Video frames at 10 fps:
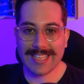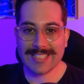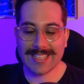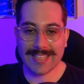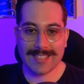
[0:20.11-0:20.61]

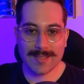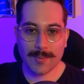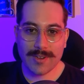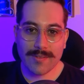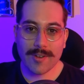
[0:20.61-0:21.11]
e já está
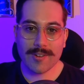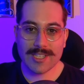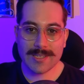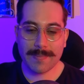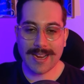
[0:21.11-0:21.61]
disponível
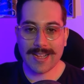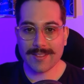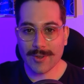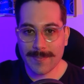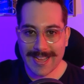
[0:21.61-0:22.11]
hoje para
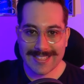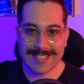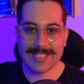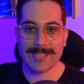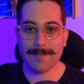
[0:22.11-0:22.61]
Adobe
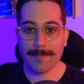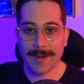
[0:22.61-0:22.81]
XD,